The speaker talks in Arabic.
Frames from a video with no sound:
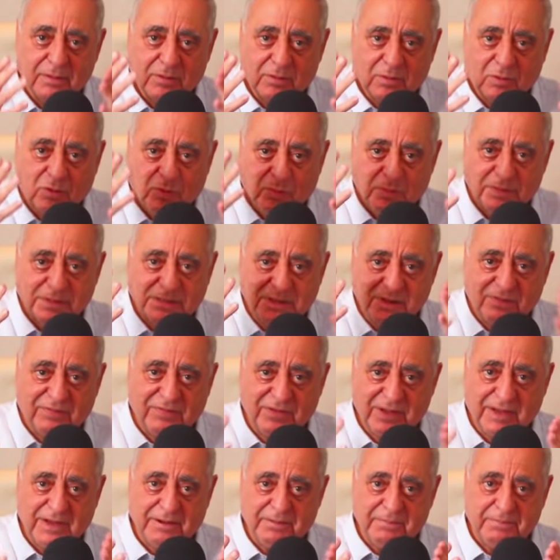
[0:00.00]
كونوا
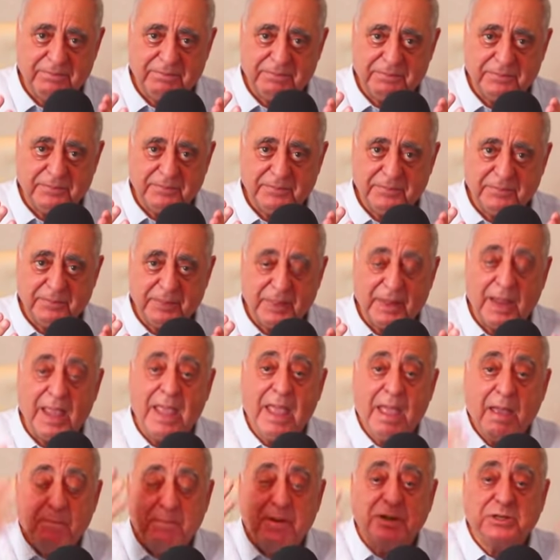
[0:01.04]
متفقين
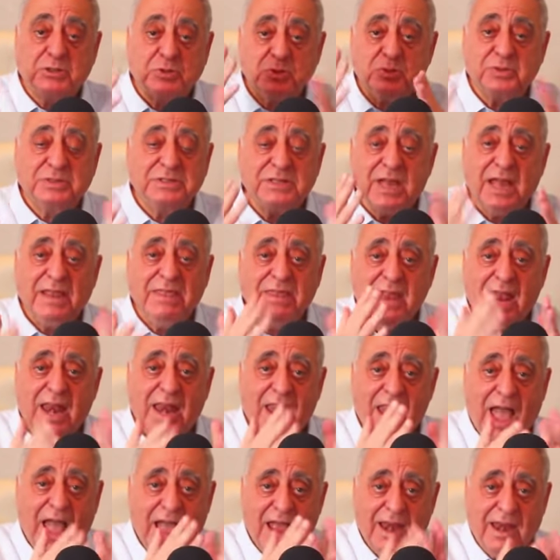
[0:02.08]
باش توصلنا
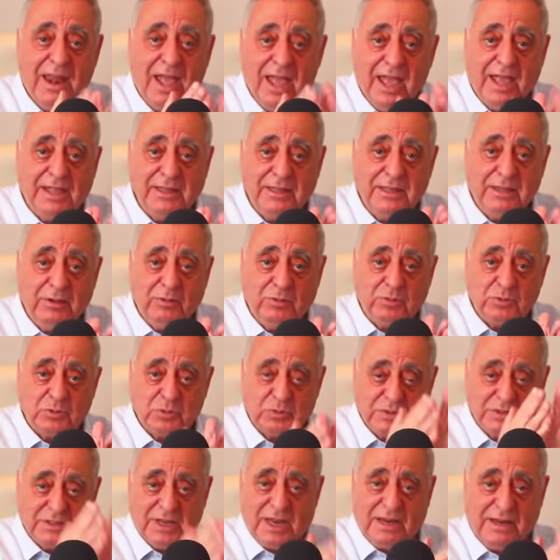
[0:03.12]
للحاله هذه
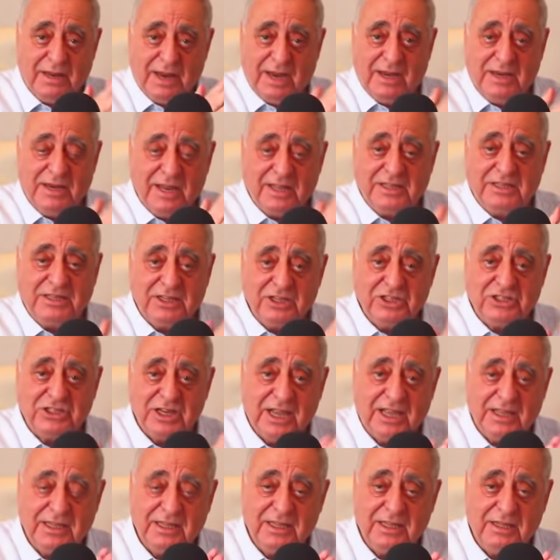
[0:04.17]
وتوصلنا
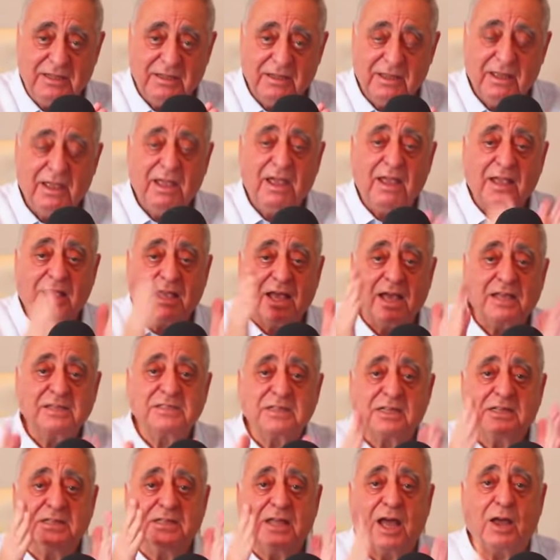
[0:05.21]
للنتيجه هذه
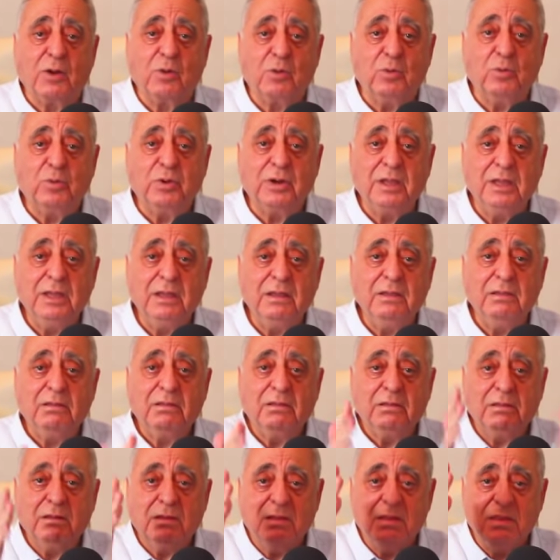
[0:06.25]
كخصك ضروري
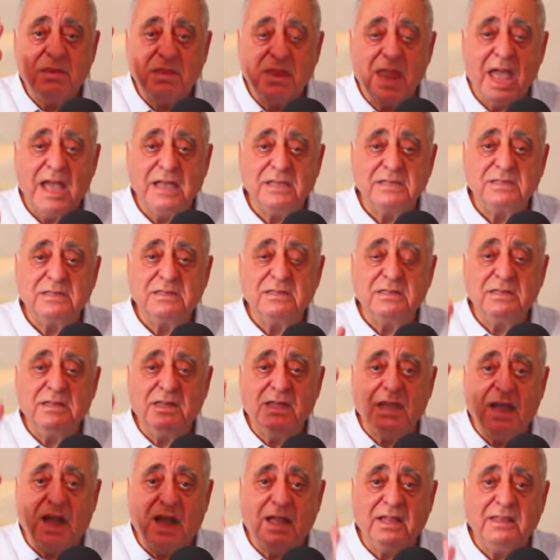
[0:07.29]
ناس
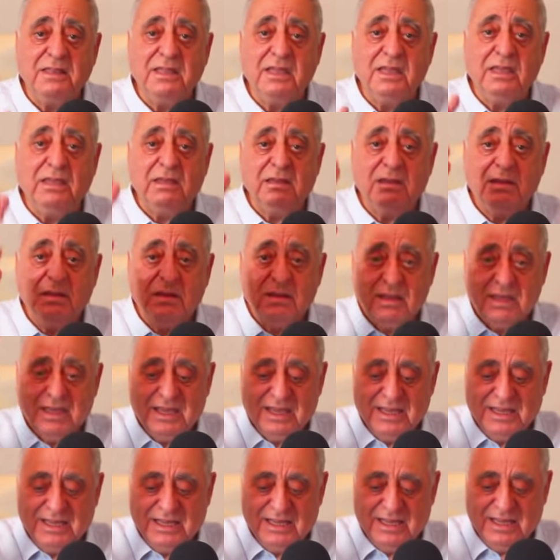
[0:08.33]
اللي غادي
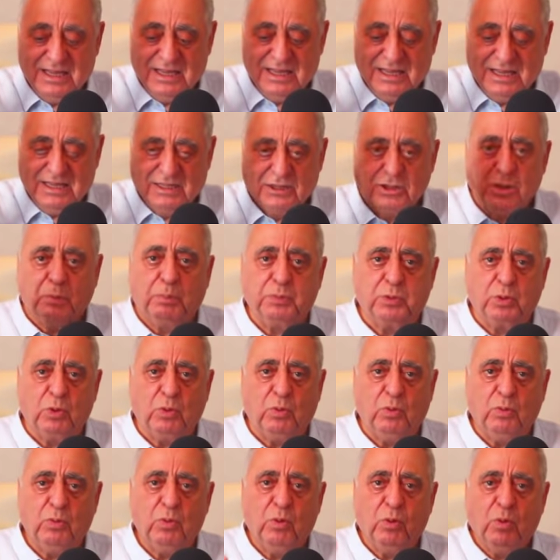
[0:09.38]

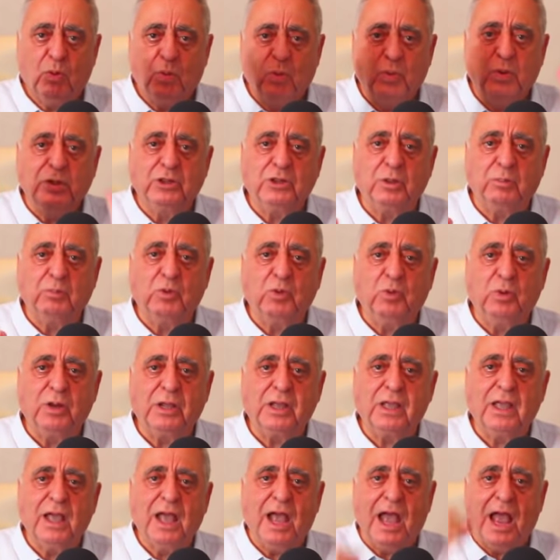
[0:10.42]
يضبطوا ويضمنوا
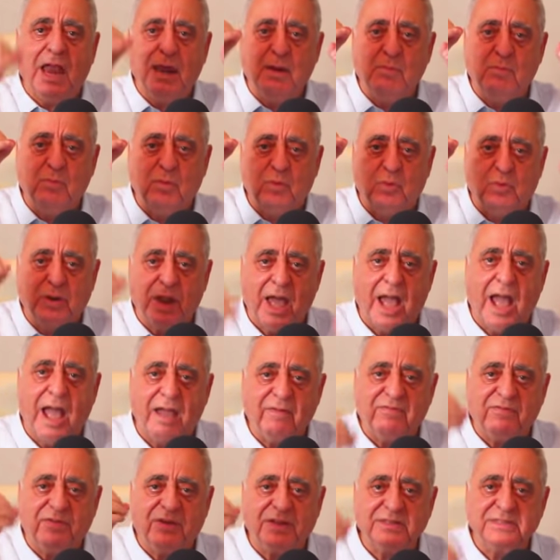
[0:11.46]
لك
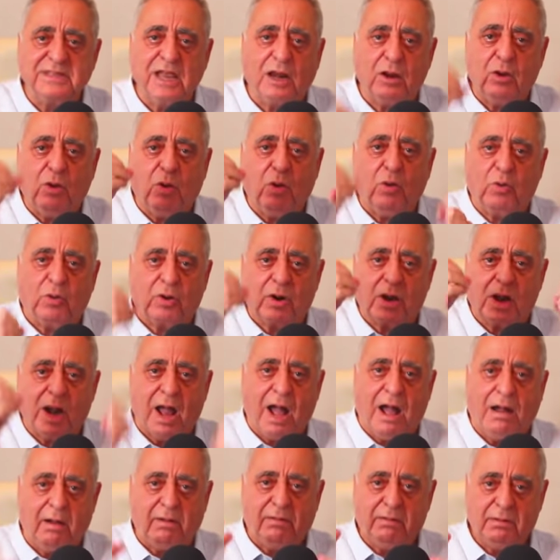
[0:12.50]
المنافسه
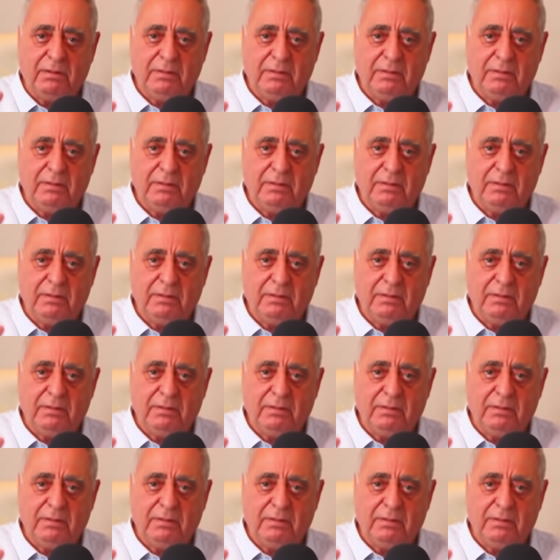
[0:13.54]
الحره